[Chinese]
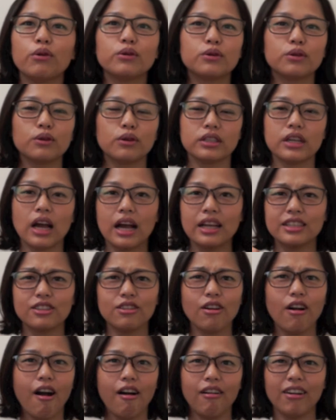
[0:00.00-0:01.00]
我觉得小孩子
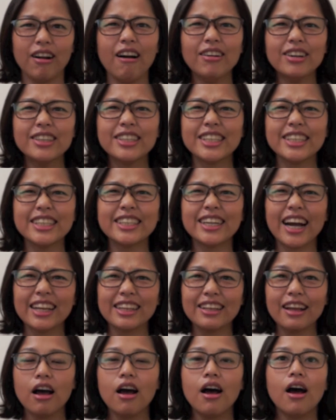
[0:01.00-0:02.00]
就好高兴
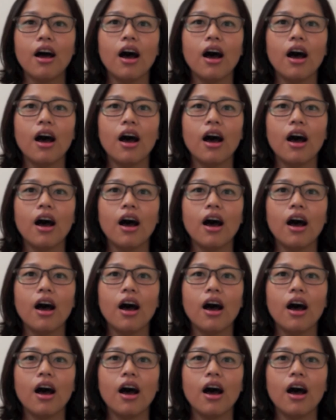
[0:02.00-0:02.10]
看啊。